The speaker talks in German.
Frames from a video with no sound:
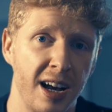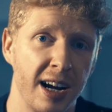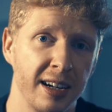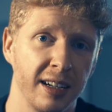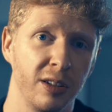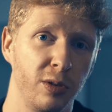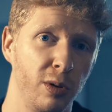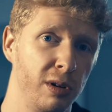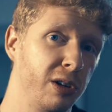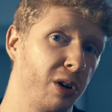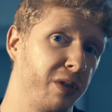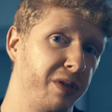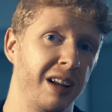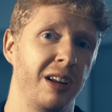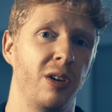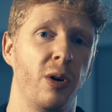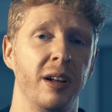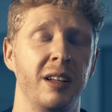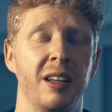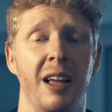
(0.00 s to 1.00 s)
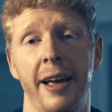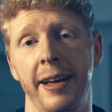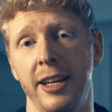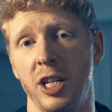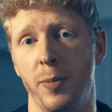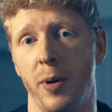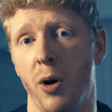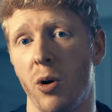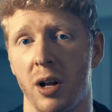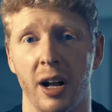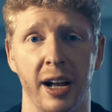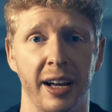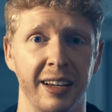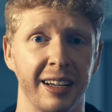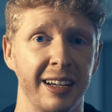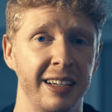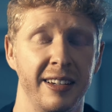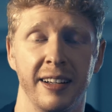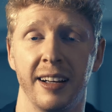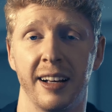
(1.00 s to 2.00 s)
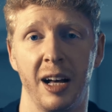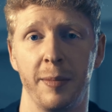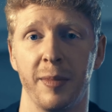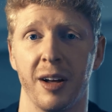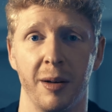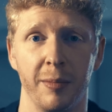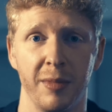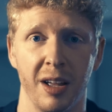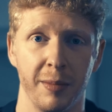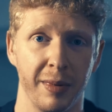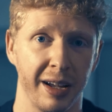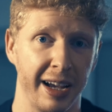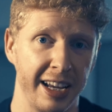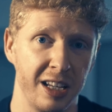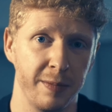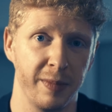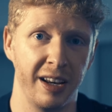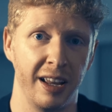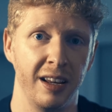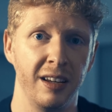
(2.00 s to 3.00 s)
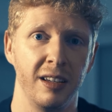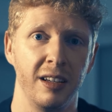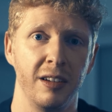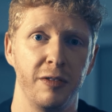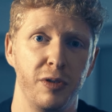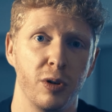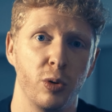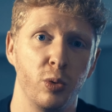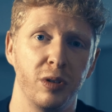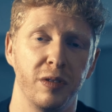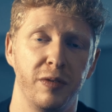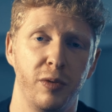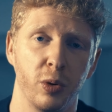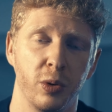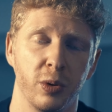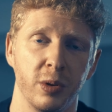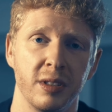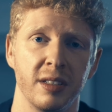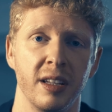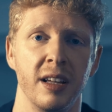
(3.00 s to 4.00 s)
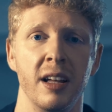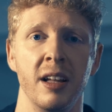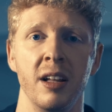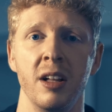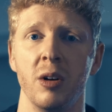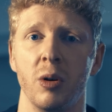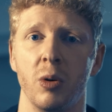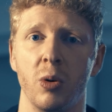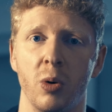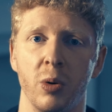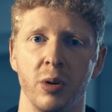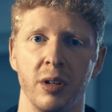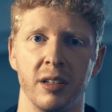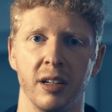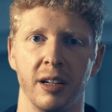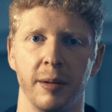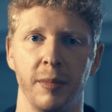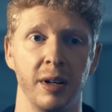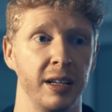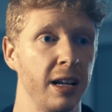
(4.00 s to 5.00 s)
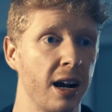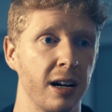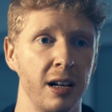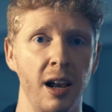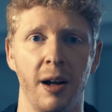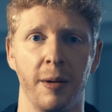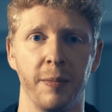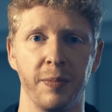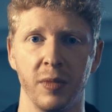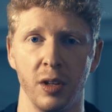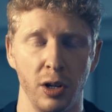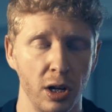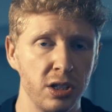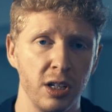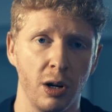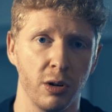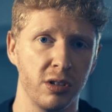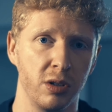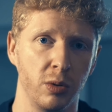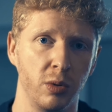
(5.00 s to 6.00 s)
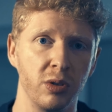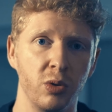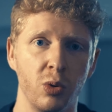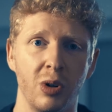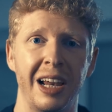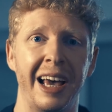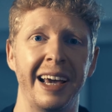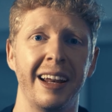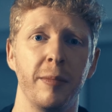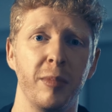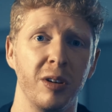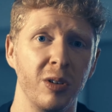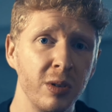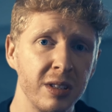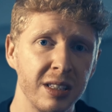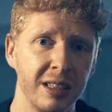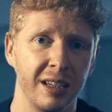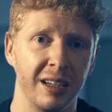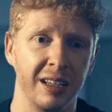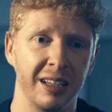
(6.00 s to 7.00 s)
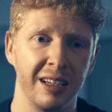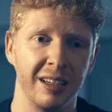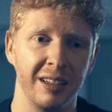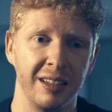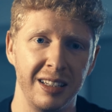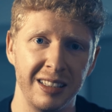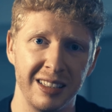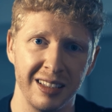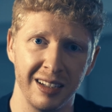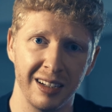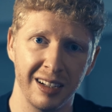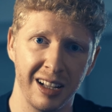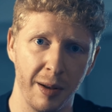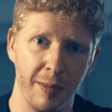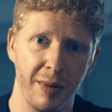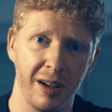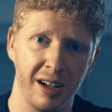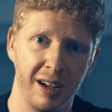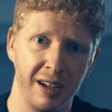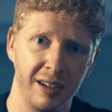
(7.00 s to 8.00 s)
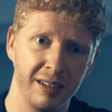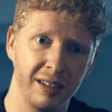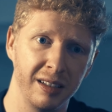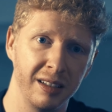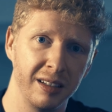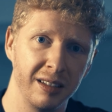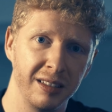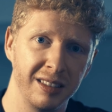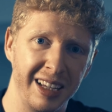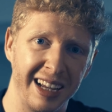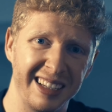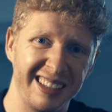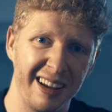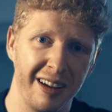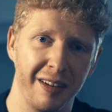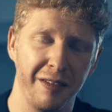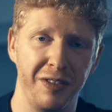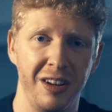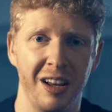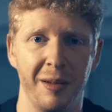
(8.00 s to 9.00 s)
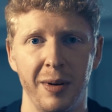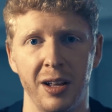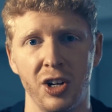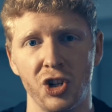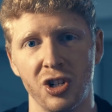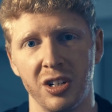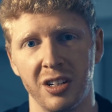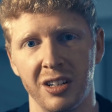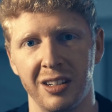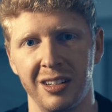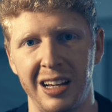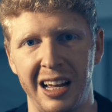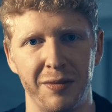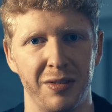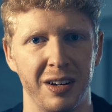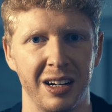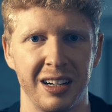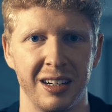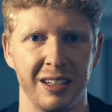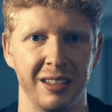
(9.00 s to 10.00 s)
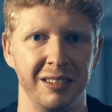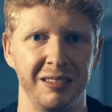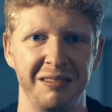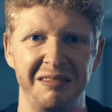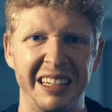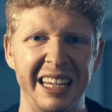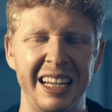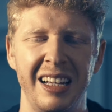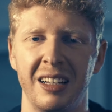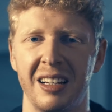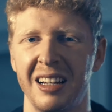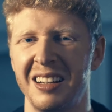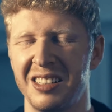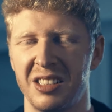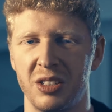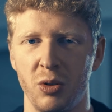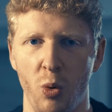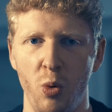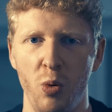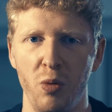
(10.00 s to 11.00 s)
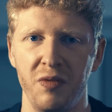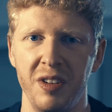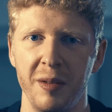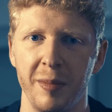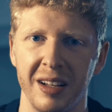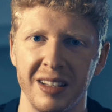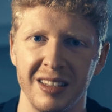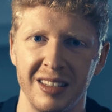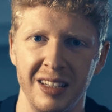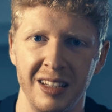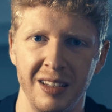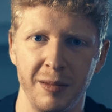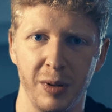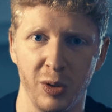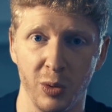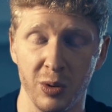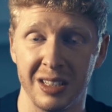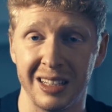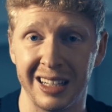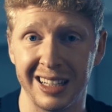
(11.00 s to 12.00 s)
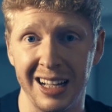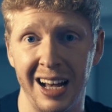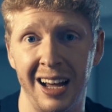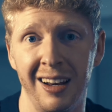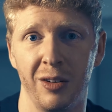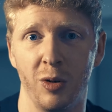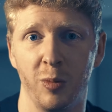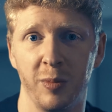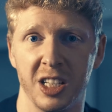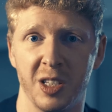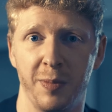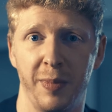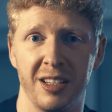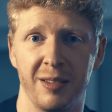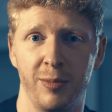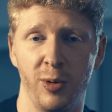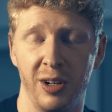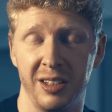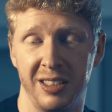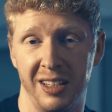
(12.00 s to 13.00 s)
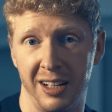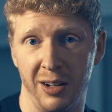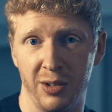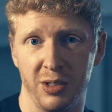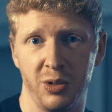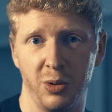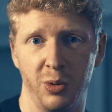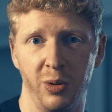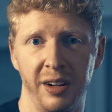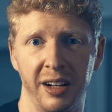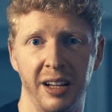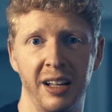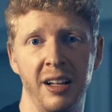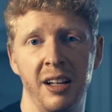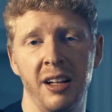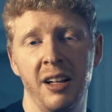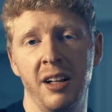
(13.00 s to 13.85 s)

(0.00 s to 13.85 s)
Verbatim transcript: sagen natürlich auch viele Leute, hey, ich brauche gar keine richtige Kamera mehr, mir reicht mein Handy für gute Fotos. Und ähm, ja klar, ist auch so, nur leider benutzen diese Kamera sehr, sehr viele Menschen einfach nicht so, wie man sie benutzen kann, um das Bestmöglichste herauszuholen.